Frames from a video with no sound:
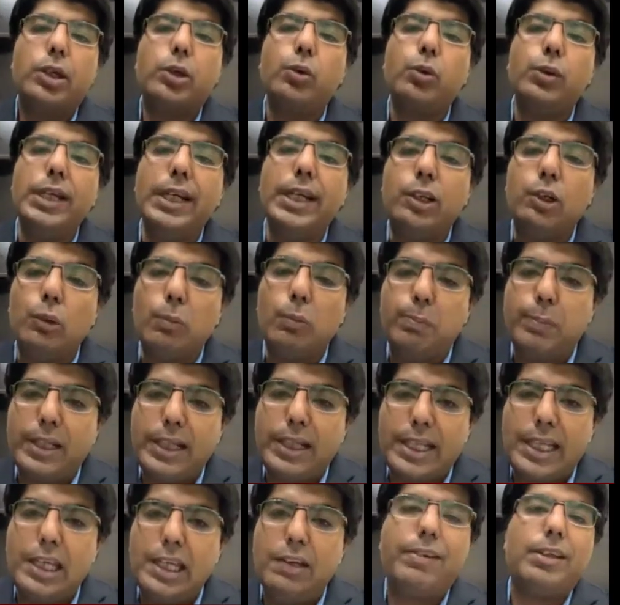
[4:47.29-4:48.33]
यू नीड टू
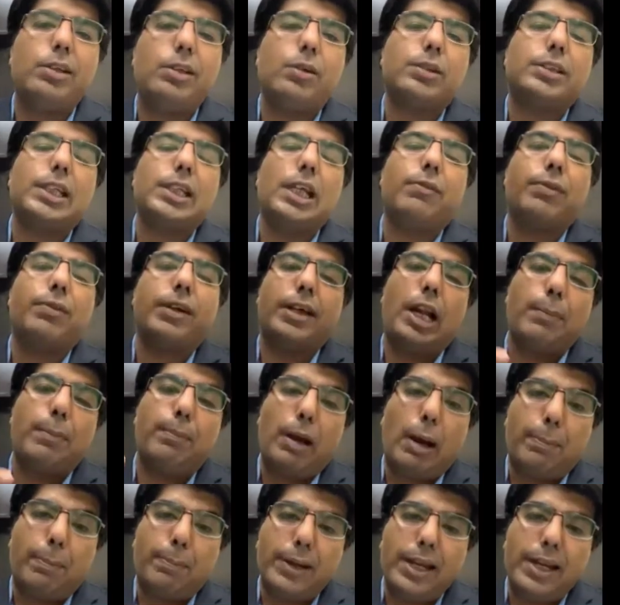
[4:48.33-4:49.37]
बिलीव इन योर सेल्फ अगर
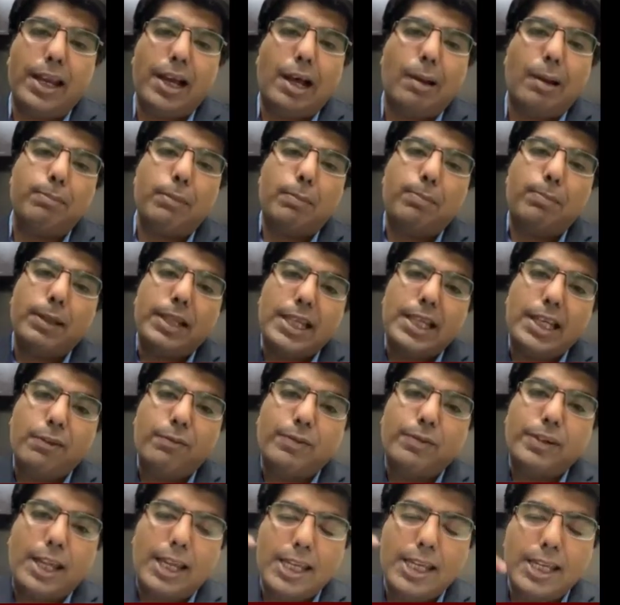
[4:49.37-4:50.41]
आप अपने आप में
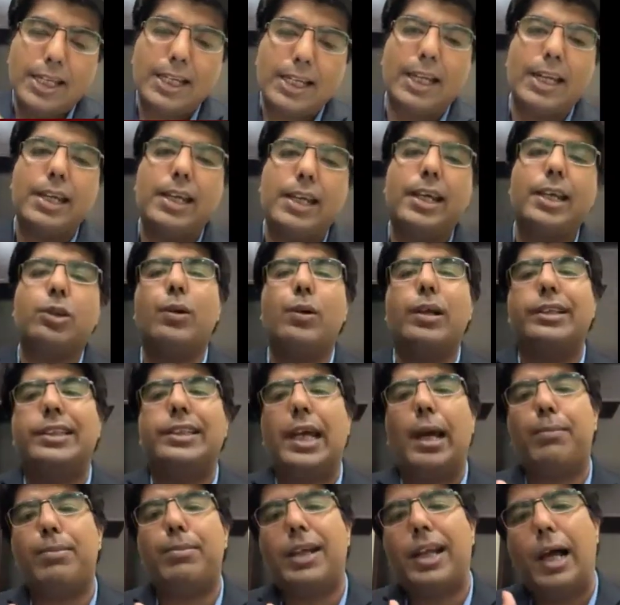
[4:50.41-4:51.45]
बिलीव नहीं करेंगे तो
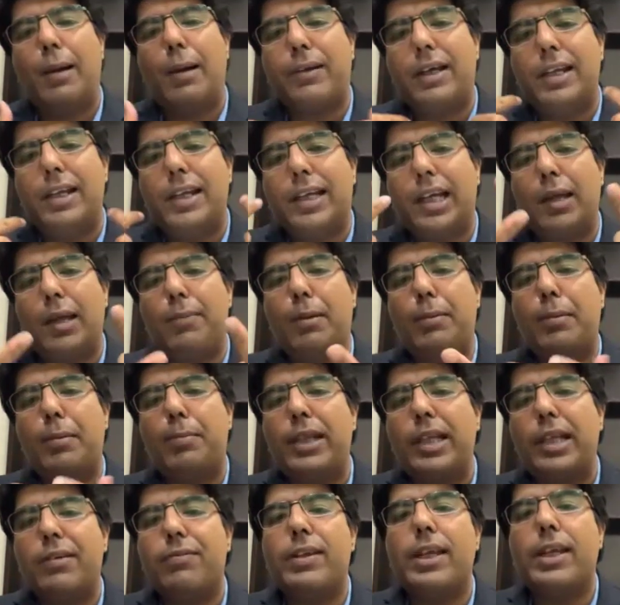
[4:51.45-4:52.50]
एग्जामिनर आपके लिखे में भी
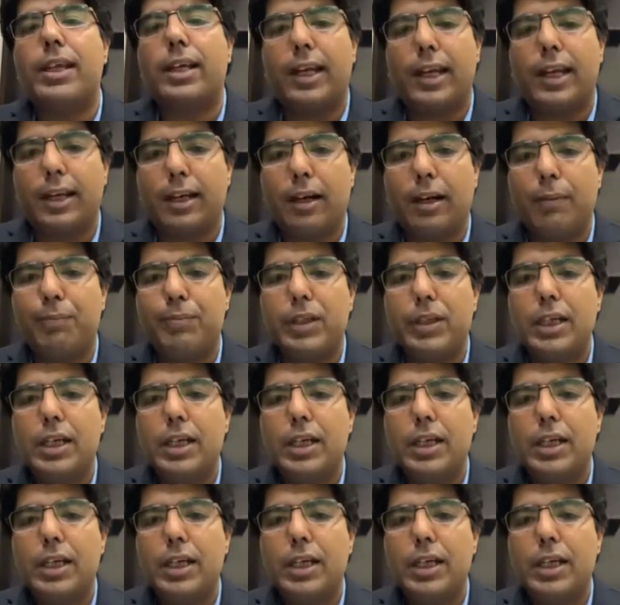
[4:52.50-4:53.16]
बिलीव नहीं करेगा